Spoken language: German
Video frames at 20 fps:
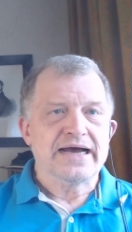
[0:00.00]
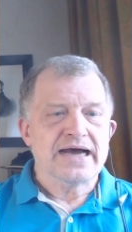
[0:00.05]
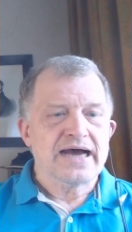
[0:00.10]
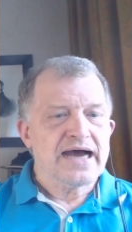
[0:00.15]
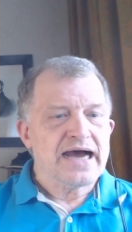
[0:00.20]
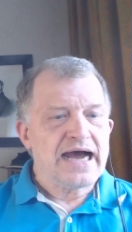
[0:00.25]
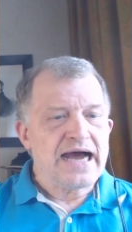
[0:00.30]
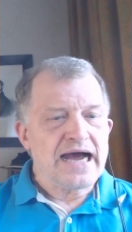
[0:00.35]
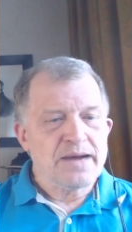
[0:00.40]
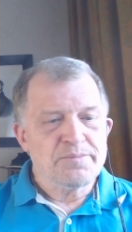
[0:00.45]

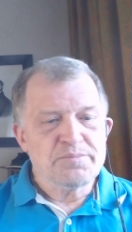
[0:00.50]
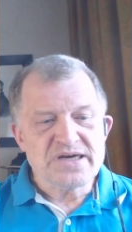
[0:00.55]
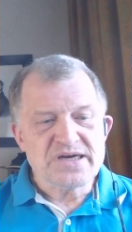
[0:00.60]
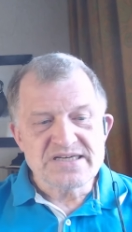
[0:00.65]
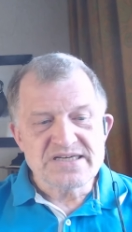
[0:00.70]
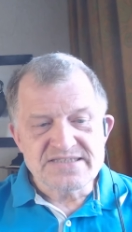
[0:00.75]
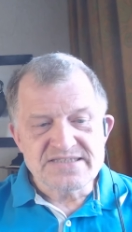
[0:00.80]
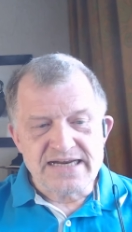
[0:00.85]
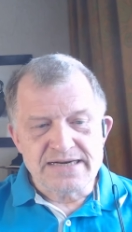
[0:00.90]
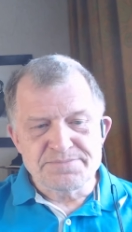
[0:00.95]

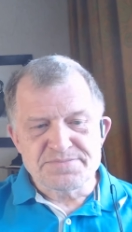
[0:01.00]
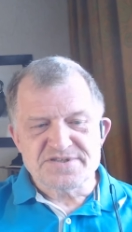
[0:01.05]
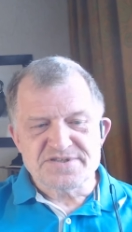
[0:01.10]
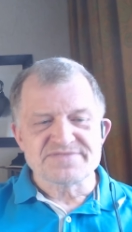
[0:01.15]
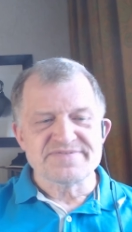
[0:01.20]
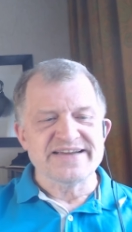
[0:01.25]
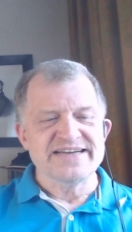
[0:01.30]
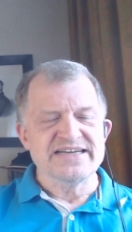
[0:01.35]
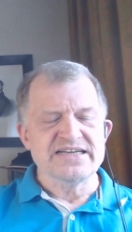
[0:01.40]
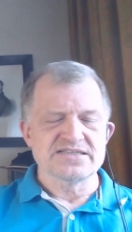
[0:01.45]
Aber
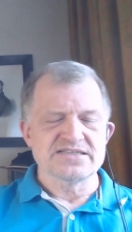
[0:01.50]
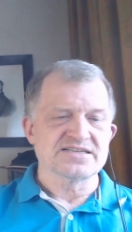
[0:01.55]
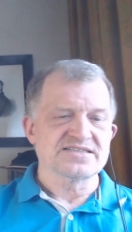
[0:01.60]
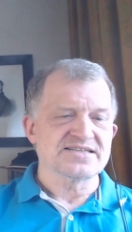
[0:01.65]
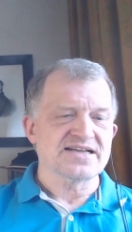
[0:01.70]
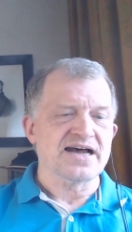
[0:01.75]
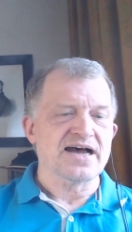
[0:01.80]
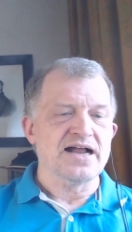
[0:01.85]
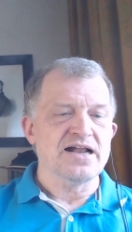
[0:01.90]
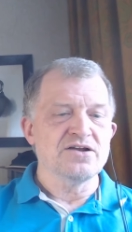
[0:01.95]
selbst wenn diese
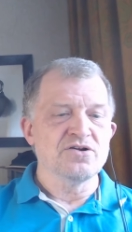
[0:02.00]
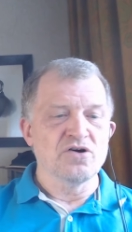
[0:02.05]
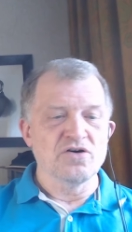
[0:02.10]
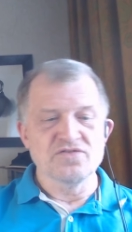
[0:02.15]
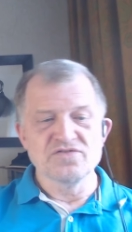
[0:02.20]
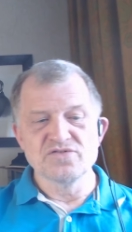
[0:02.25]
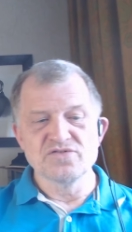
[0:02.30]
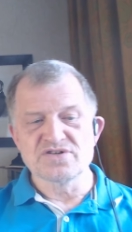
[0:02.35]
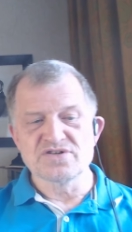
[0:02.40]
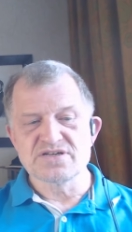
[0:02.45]
Zahlen
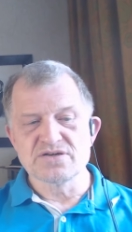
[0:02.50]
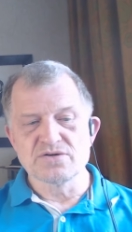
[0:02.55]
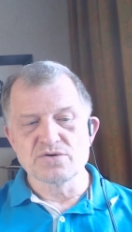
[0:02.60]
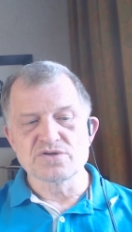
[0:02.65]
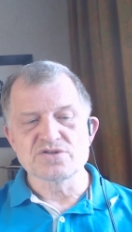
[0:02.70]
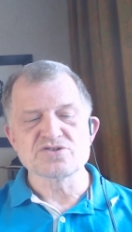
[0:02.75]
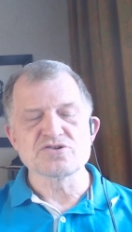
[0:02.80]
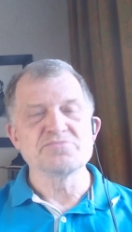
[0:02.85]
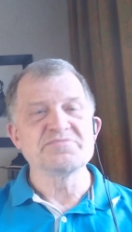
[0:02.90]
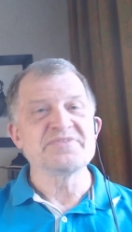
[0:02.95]

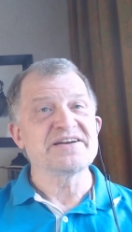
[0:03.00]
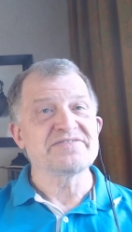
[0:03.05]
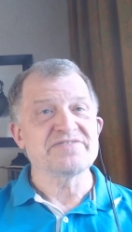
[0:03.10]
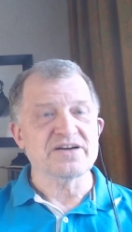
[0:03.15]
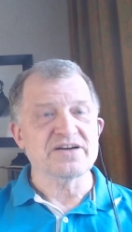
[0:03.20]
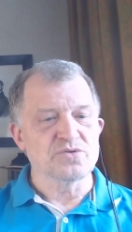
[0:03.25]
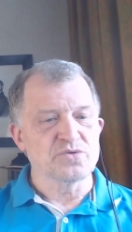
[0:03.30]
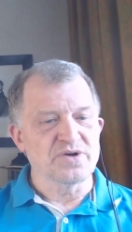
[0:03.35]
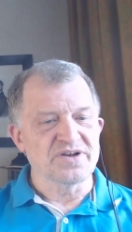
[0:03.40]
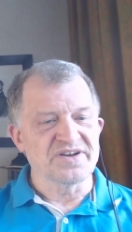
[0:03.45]
hoffnungslos um den
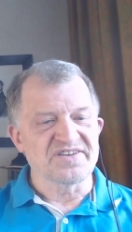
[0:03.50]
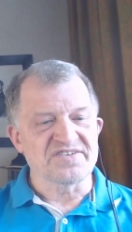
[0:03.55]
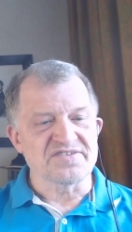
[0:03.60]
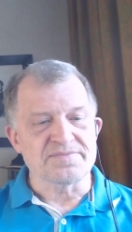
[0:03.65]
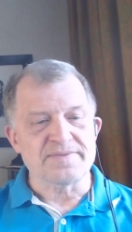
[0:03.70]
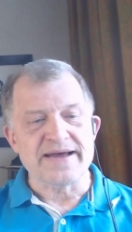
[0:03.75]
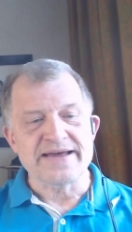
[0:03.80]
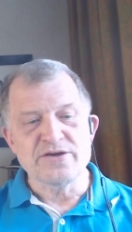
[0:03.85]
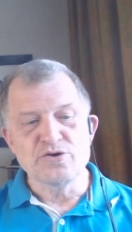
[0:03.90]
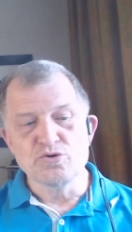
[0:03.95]
Faktor
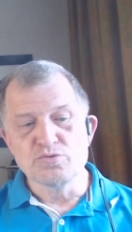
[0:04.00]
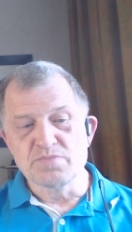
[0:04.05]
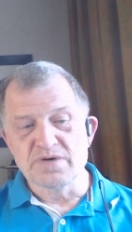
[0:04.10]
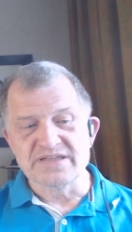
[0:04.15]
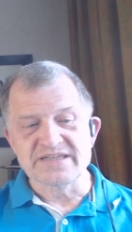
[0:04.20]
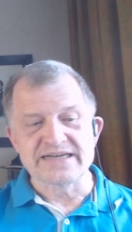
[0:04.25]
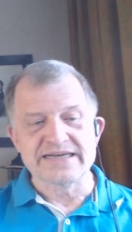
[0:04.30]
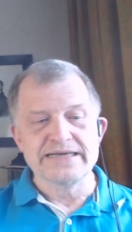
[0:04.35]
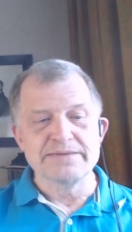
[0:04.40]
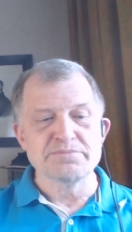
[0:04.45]
2
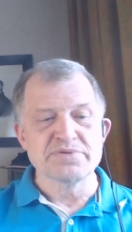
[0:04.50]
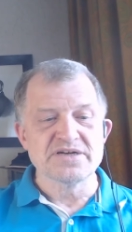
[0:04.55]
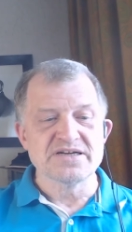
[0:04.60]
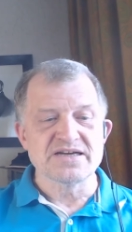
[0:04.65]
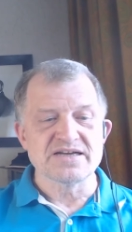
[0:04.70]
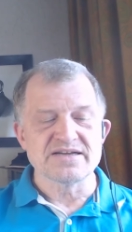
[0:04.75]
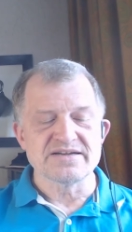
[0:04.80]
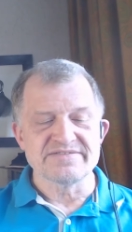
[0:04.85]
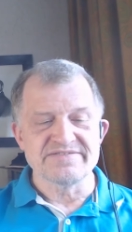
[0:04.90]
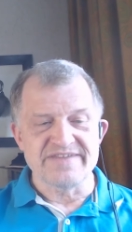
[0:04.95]

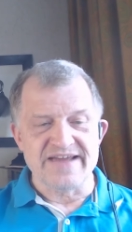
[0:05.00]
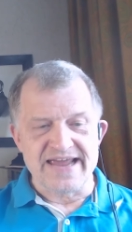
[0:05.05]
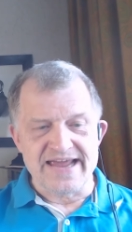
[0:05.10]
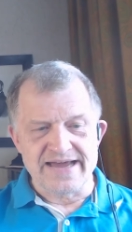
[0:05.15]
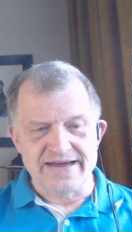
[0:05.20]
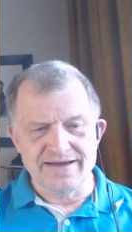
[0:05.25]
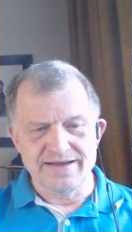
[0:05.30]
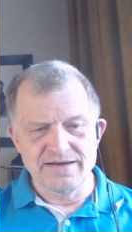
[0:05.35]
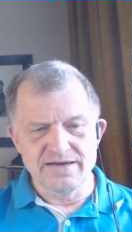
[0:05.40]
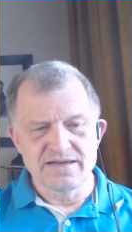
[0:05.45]
übertrieben
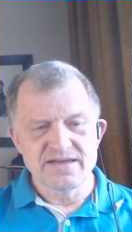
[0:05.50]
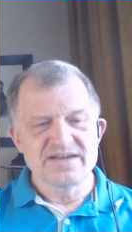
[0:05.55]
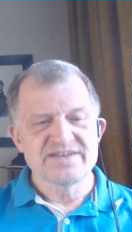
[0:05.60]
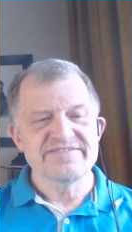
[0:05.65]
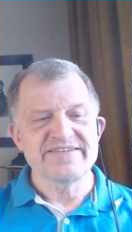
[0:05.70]
wären,